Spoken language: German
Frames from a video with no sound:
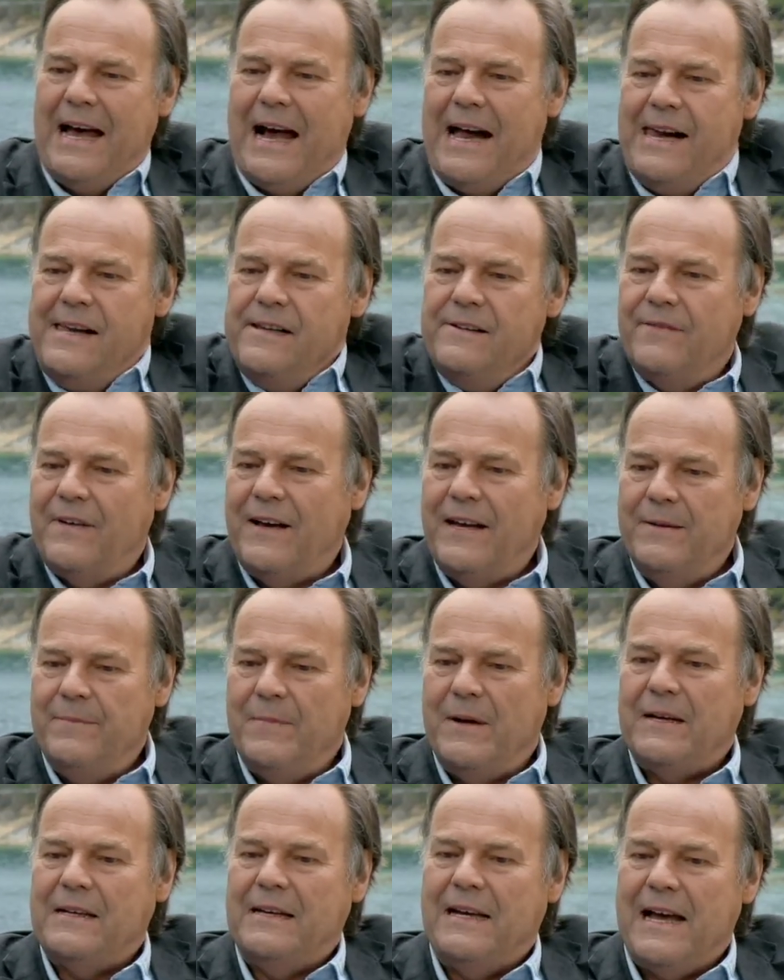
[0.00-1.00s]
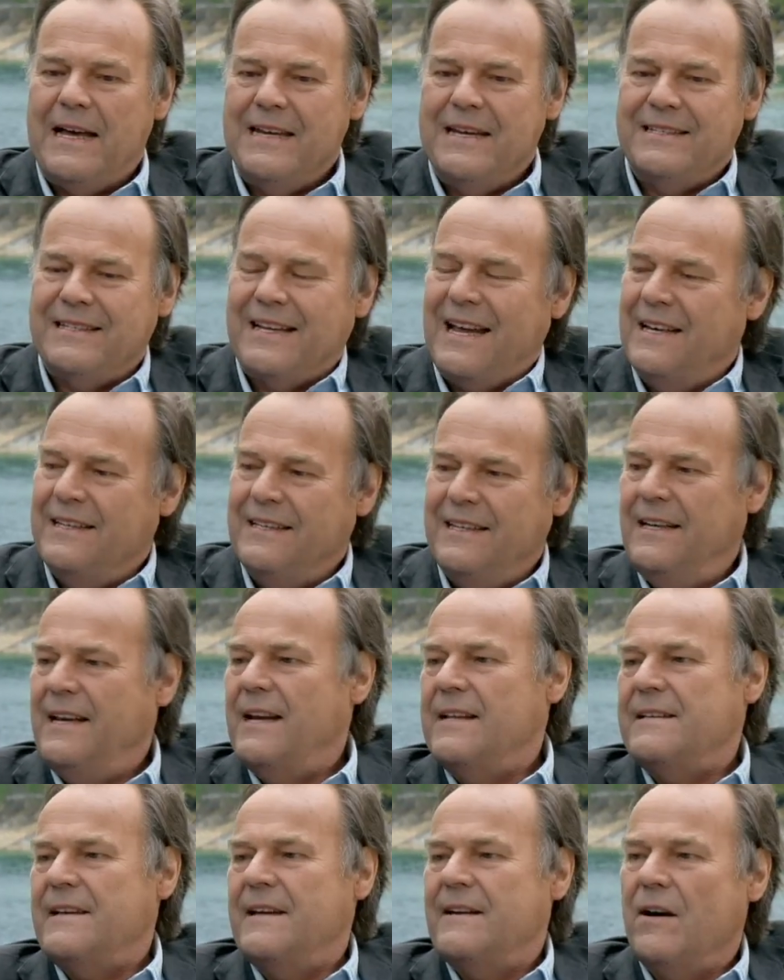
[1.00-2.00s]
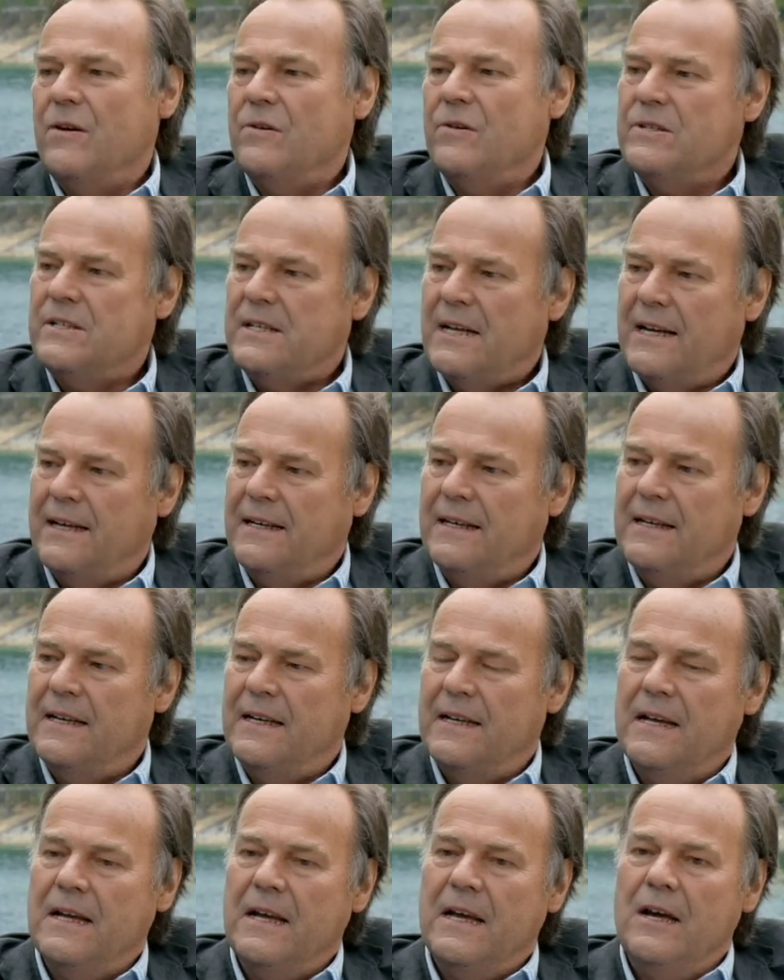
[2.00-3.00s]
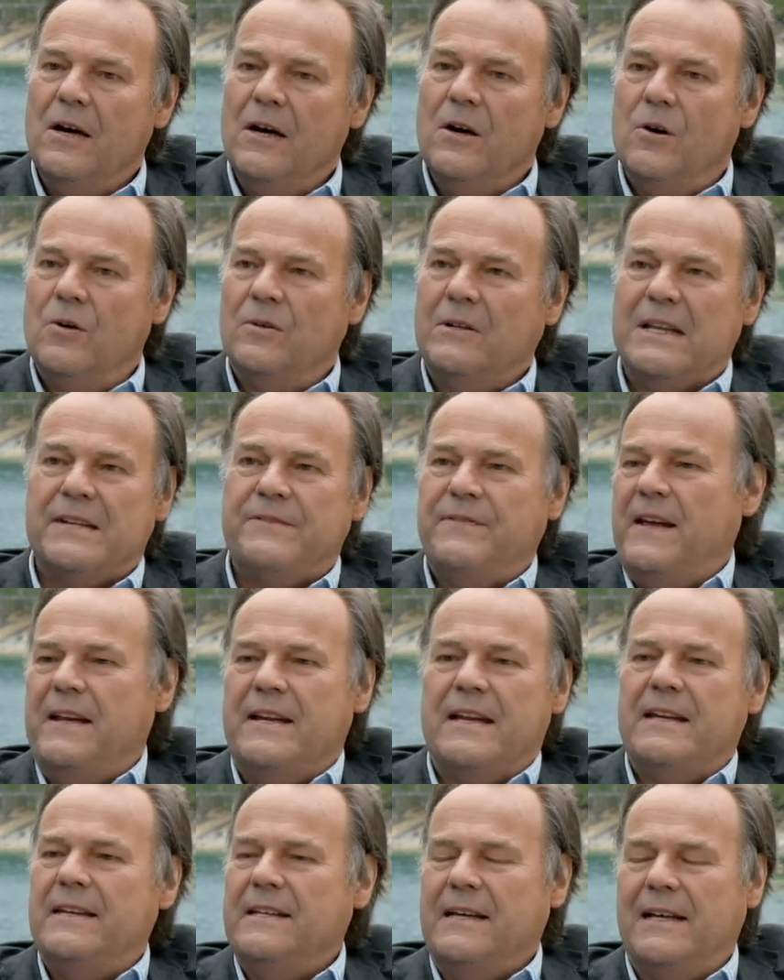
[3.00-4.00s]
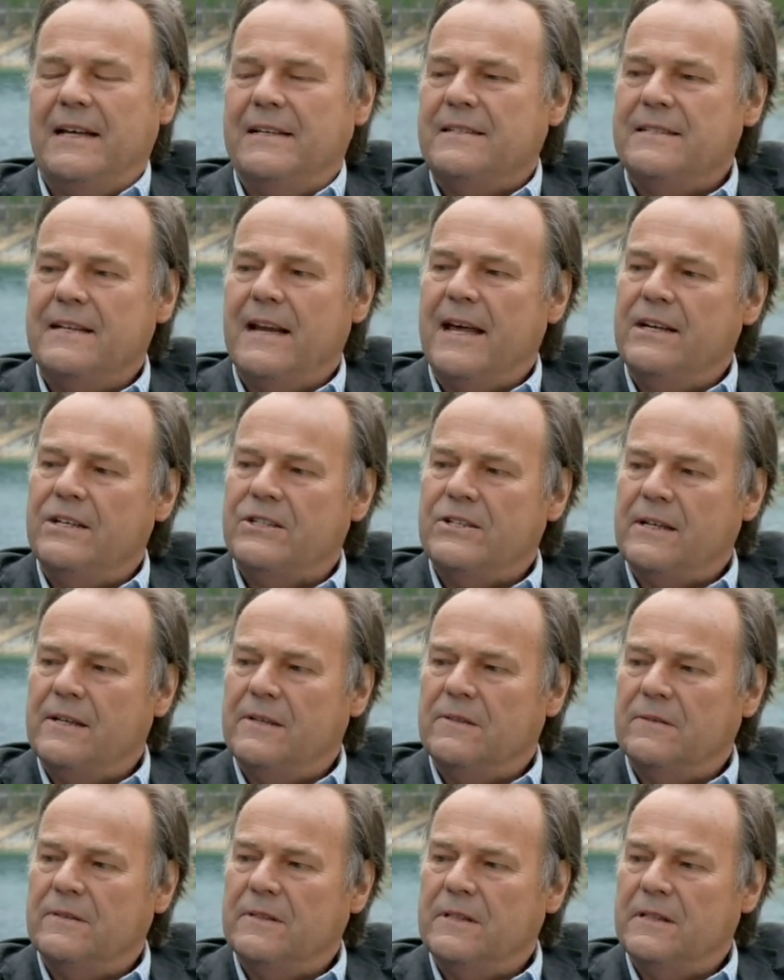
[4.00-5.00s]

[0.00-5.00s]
Allen war immer klar, es kann jederzeit aus sein. Und das verändert die ganzen Einstellungen.